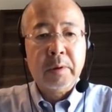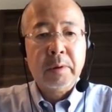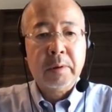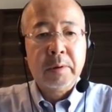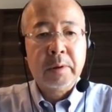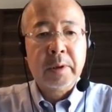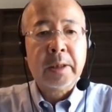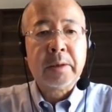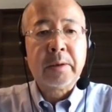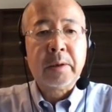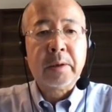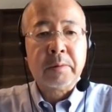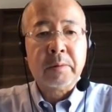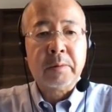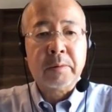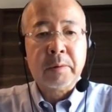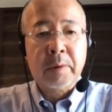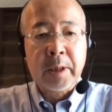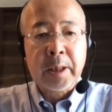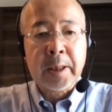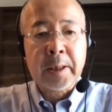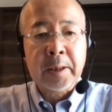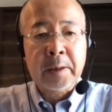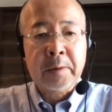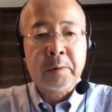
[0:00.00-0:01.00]
になってくる
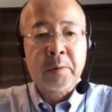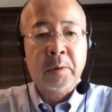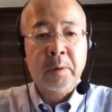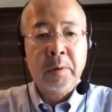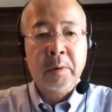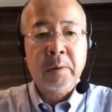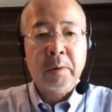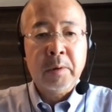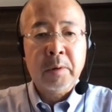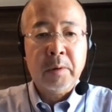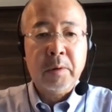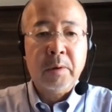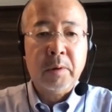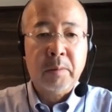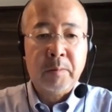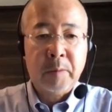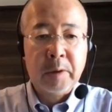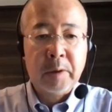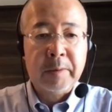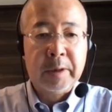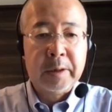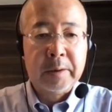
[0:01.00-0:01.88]
のかなと思いま